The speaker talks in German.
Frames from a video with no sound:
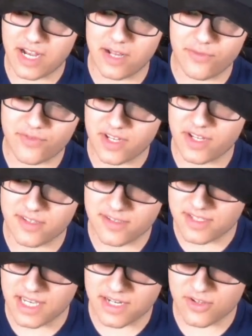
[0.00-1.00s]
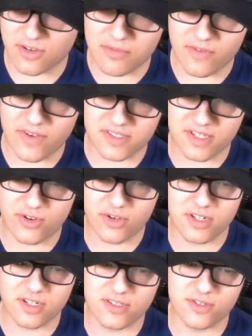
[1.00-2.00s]
Half dann. Zeigt doch mal, was ihr
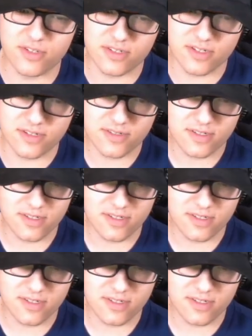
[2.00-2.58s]
könnt als Söldner.